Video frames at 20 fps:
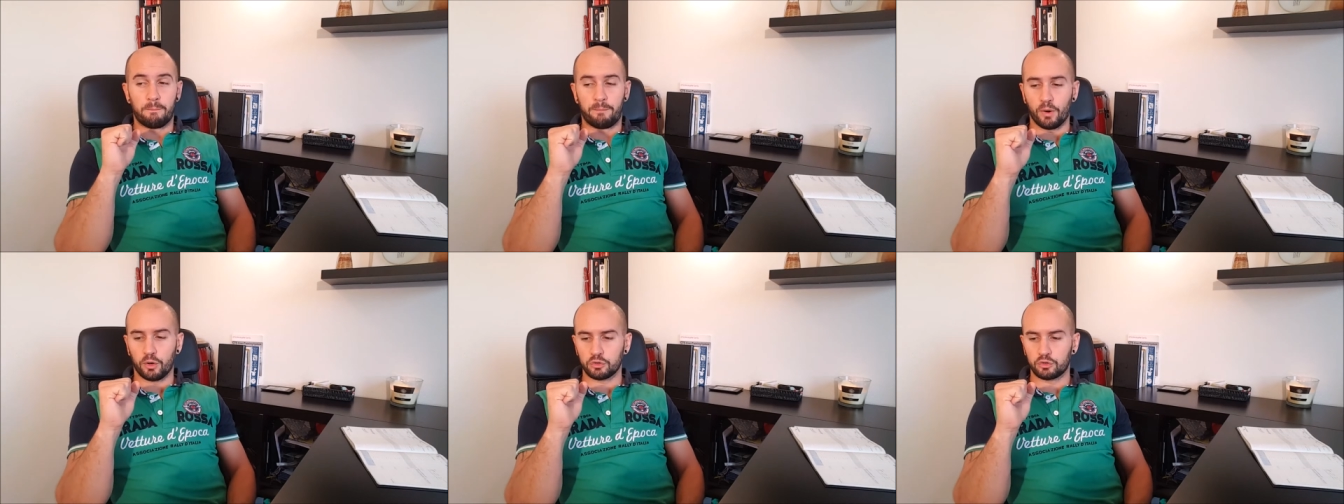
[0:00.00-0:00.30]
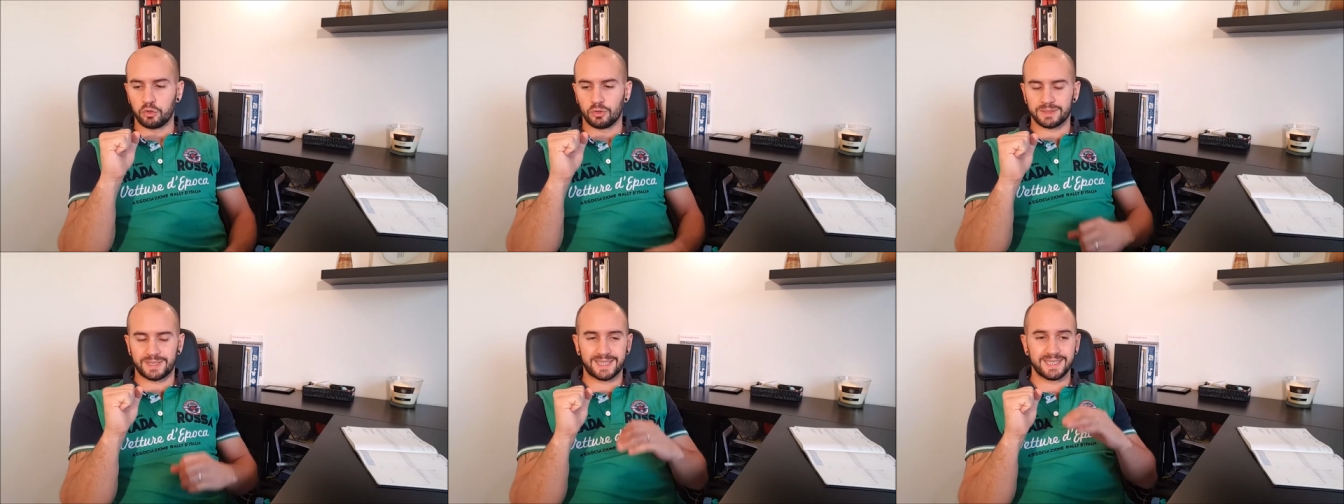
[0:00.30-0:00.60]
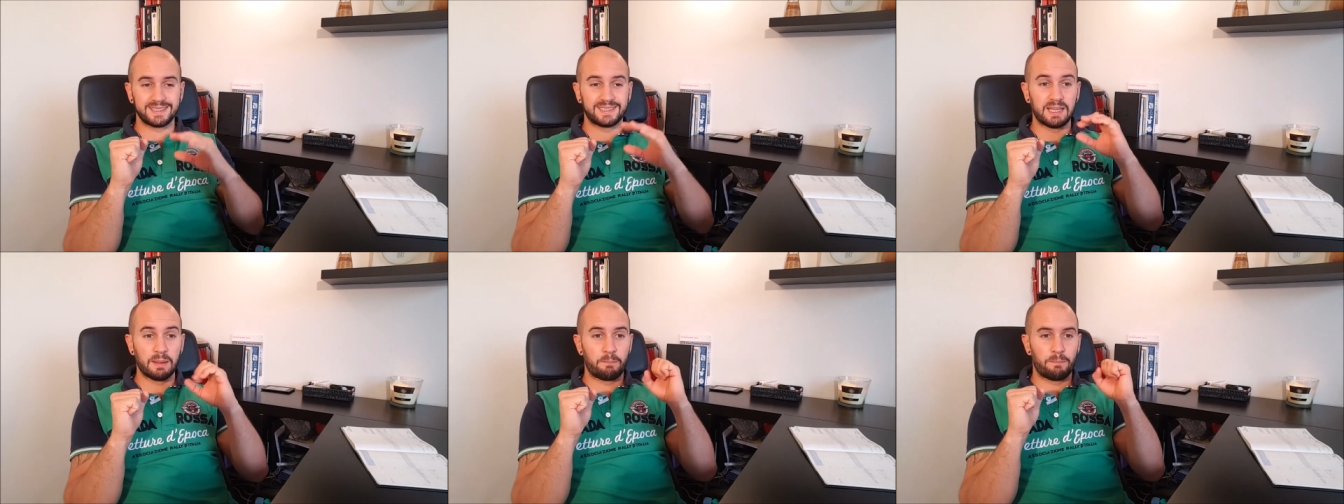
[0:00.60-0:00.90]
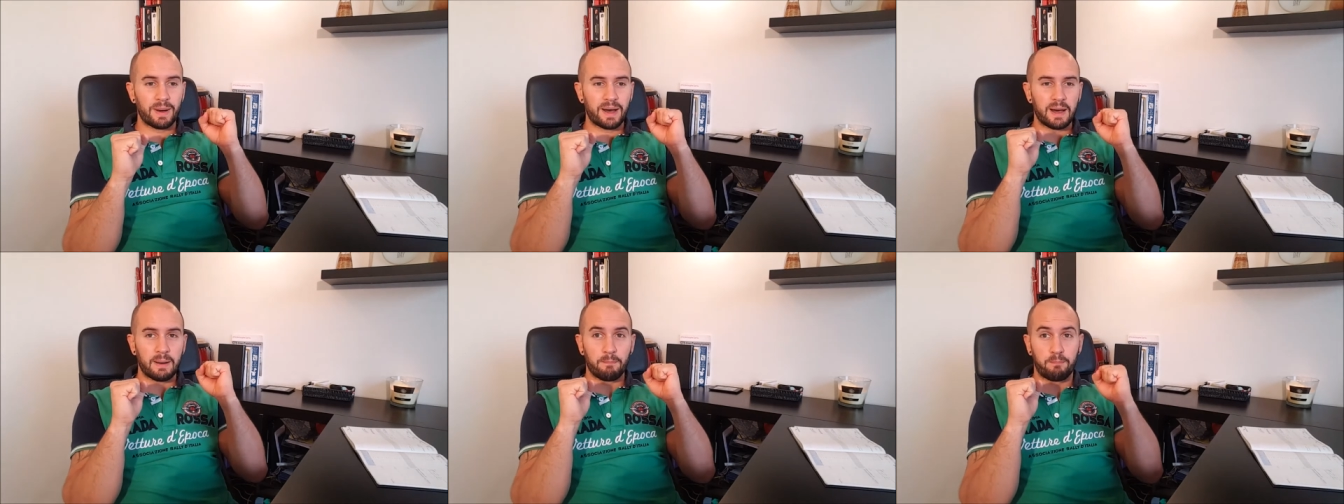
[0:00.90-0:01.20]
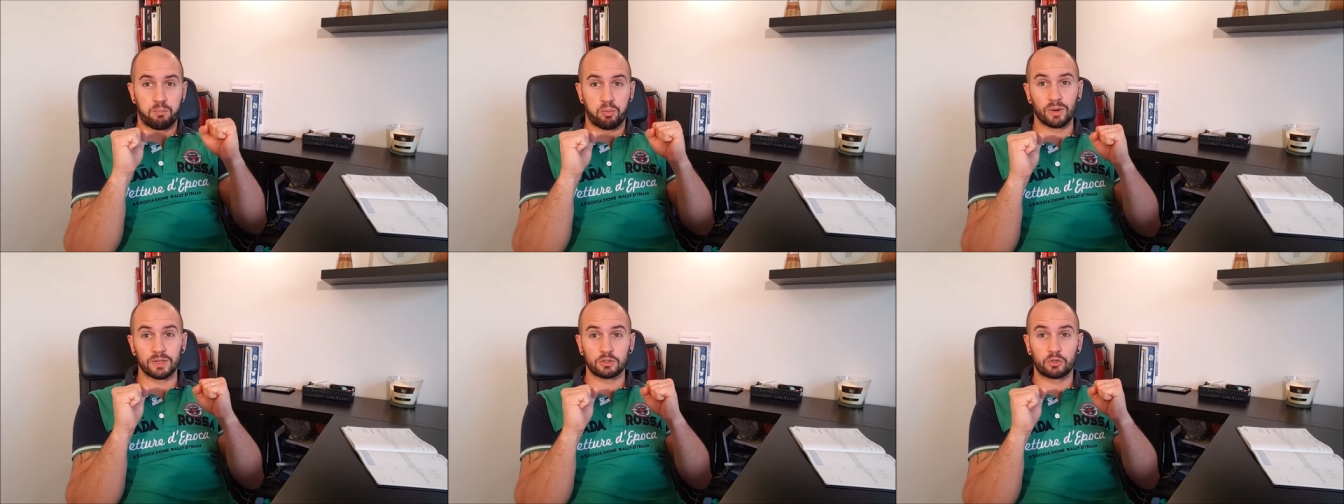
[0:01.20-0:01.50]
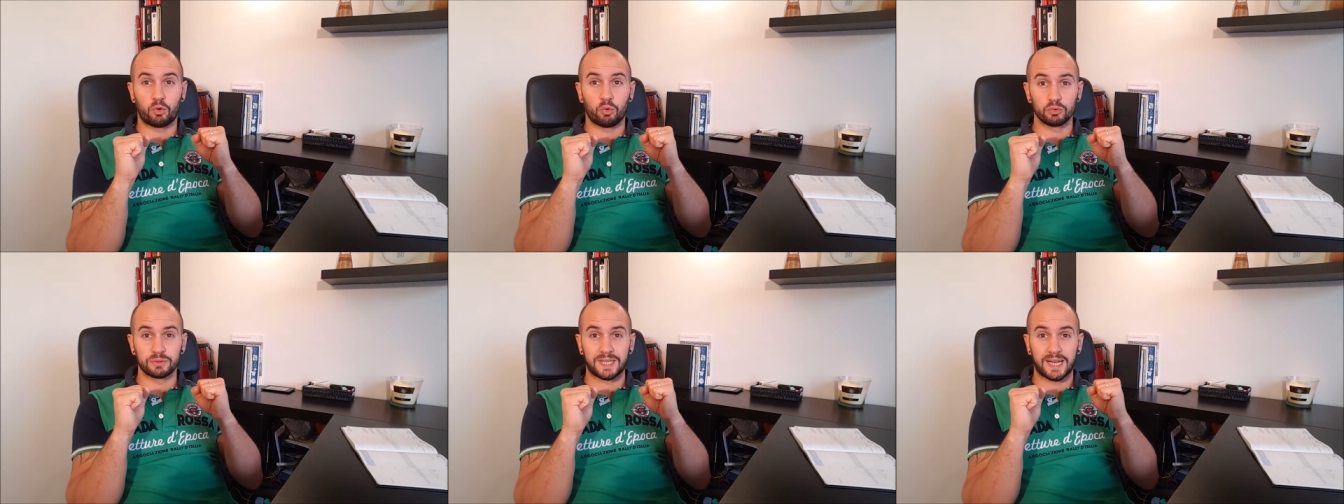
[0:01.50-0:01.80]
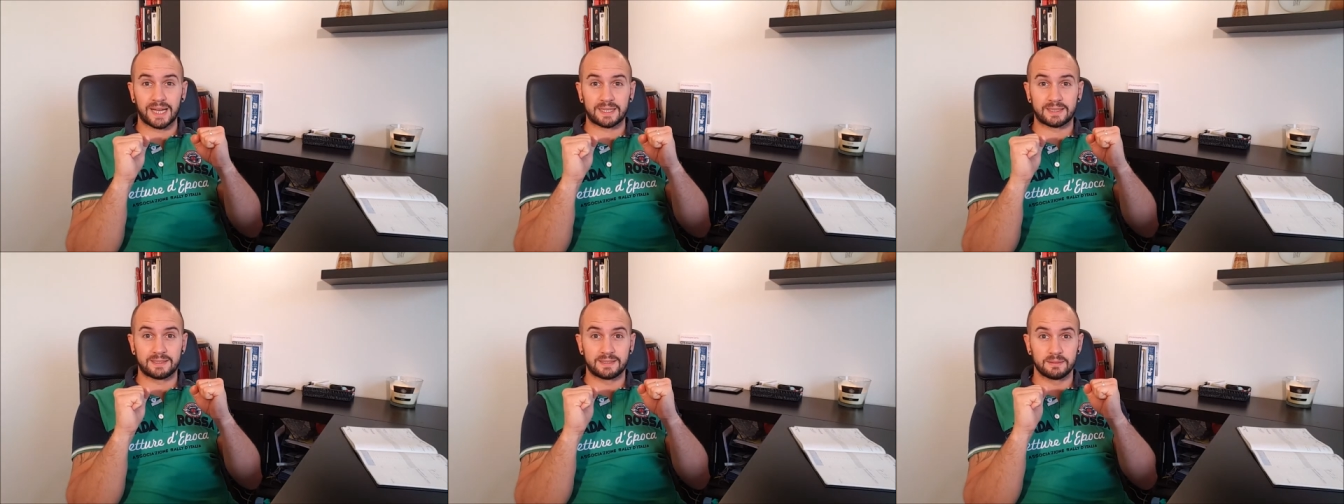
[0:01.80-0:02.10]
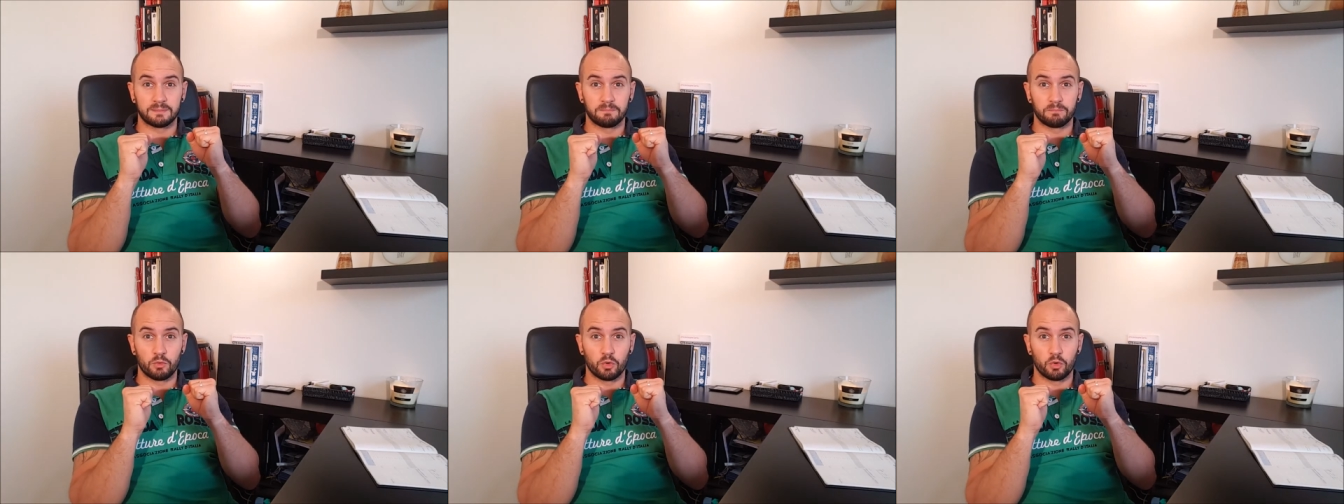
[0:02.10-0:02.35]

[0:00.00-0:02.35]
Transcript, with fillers: porte d'entrée, c'est pas un point de contact.